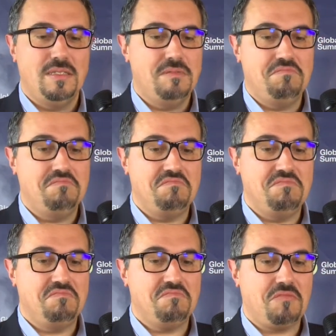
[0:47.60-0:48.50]
Mm,
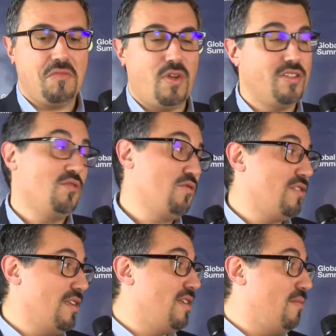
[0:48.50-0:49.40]
questo
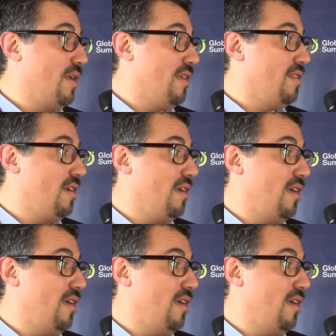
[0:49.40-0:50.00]
sostanzialmente.